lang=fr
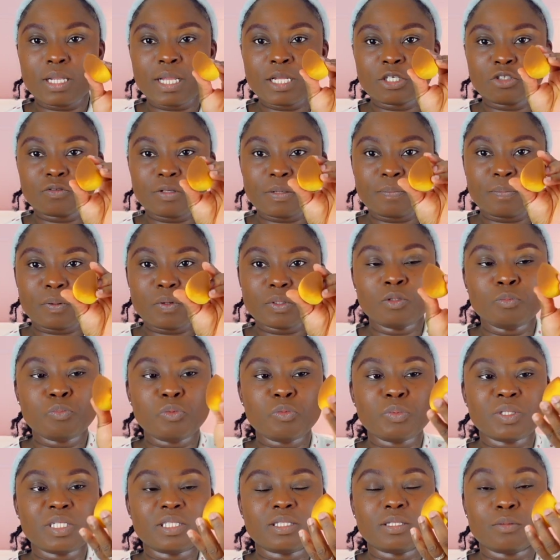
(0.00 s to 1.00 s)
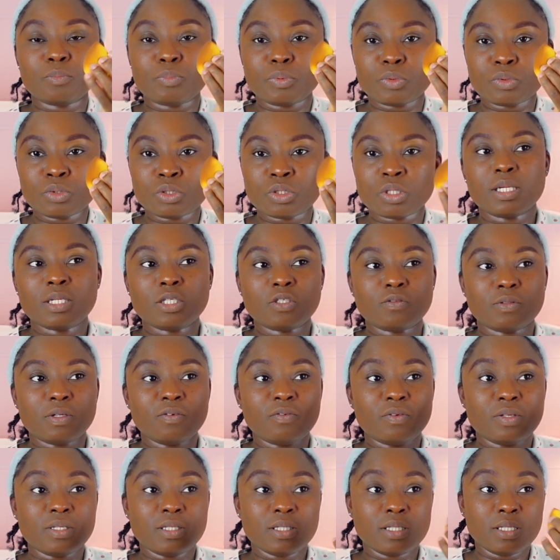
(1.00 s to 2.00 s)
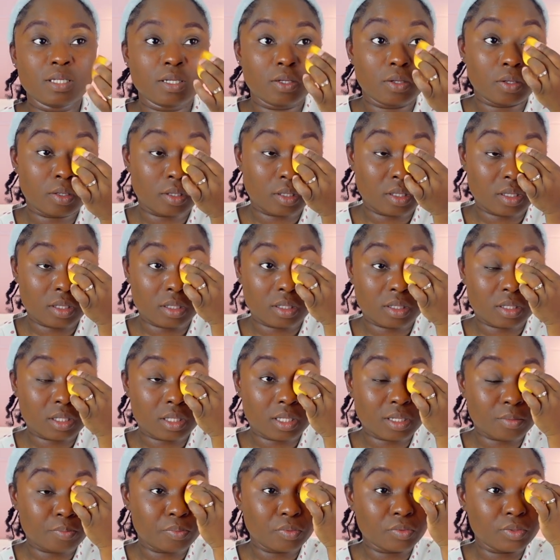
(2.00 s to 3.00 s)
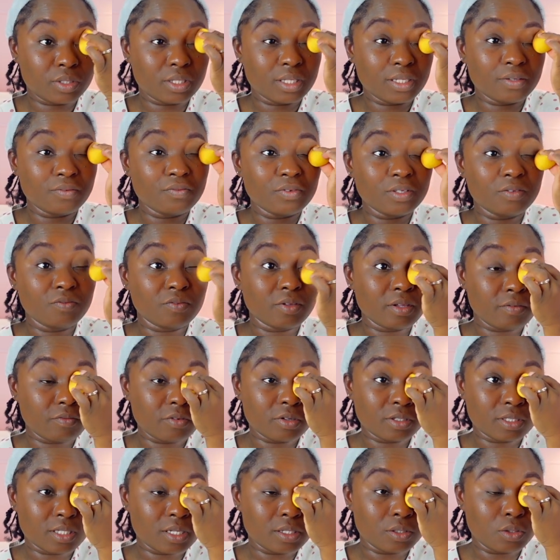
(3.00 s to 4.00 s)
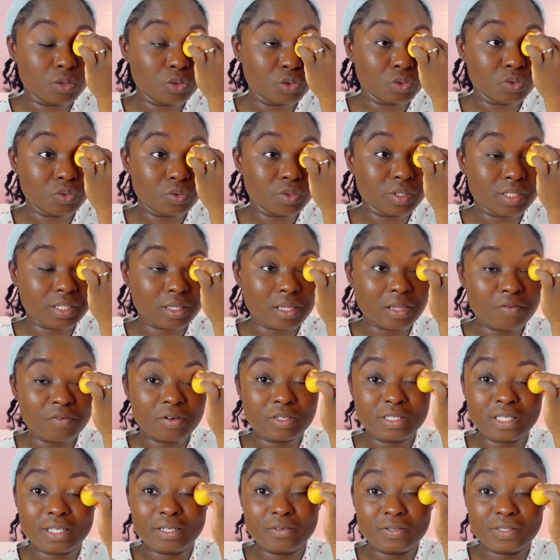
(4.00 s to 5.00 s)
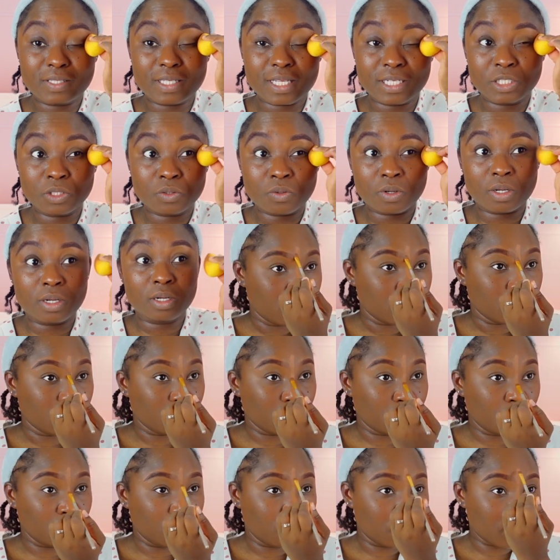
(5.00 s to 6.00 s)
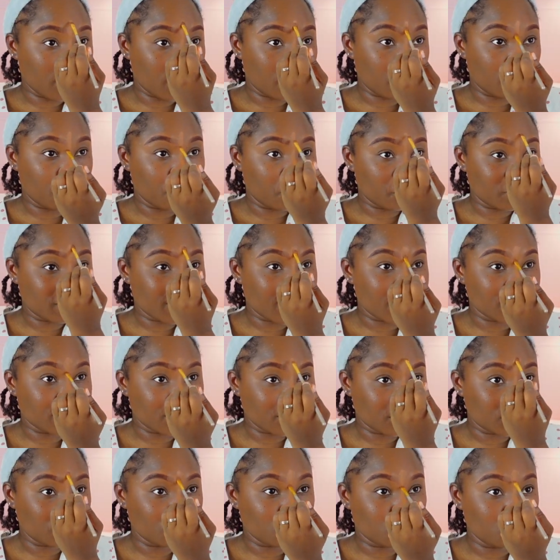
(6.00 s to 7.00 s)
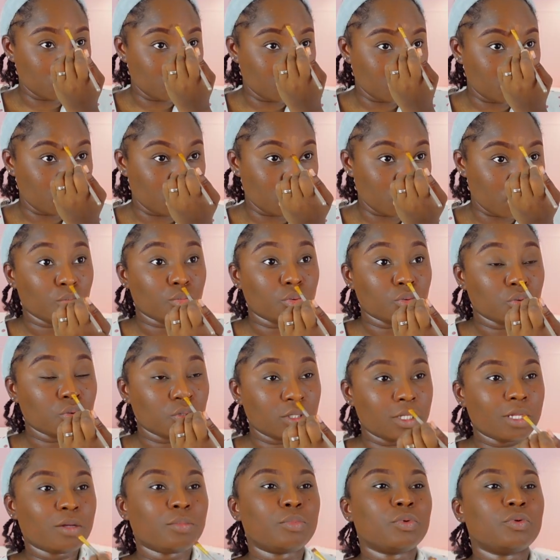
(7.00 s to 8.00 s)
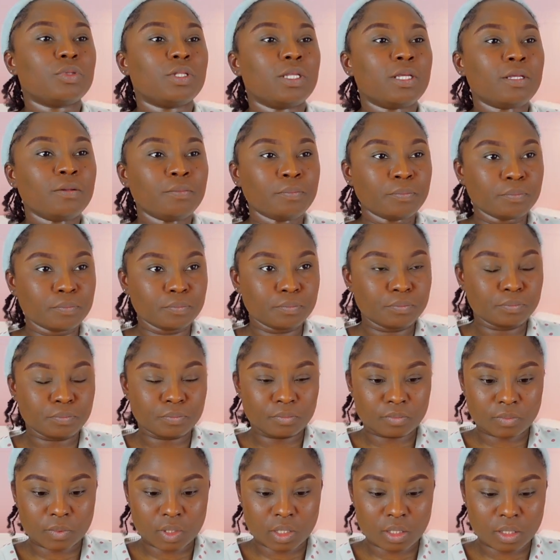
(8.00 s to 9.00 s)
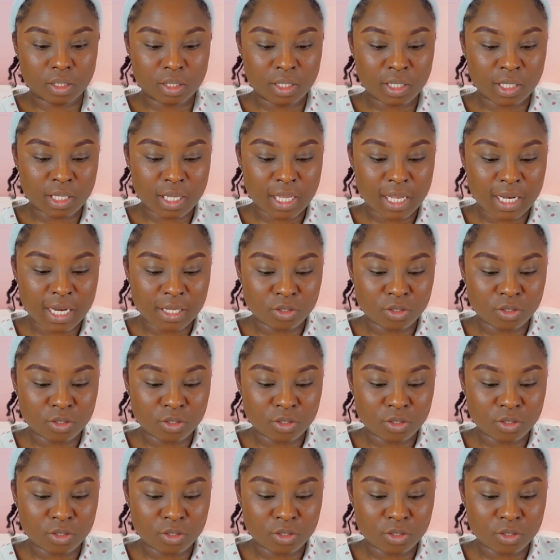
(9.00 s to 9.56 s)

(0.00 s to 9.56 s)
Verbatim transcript: là, je vais prendre une plus petite éponge et je vais venir... Euh, tapoter vite fait avant que ça ne avant que ça ne sèche quoi. Eux a commencé à chercher du boulot pour son abonné et elle